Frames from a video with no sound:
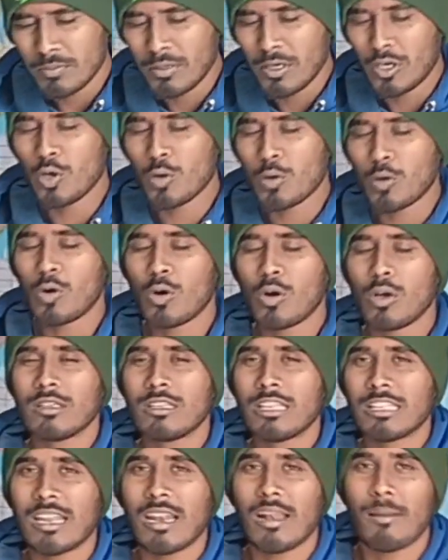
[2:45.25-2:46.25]
वीडियो को
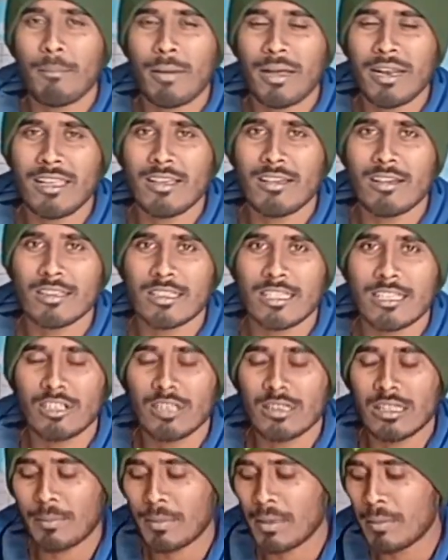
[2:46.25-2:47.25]
ज़्यादा लंबा नहीं करते
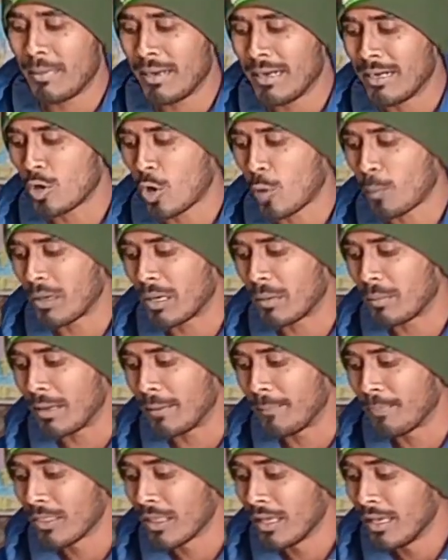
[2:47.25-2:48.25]
चलते अपने मेन टॉपिक
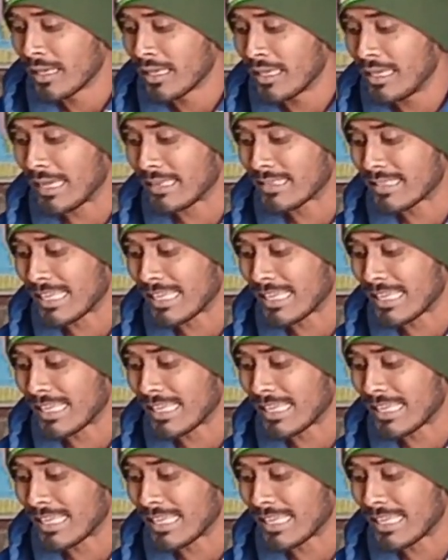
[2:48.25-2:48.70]
पे कि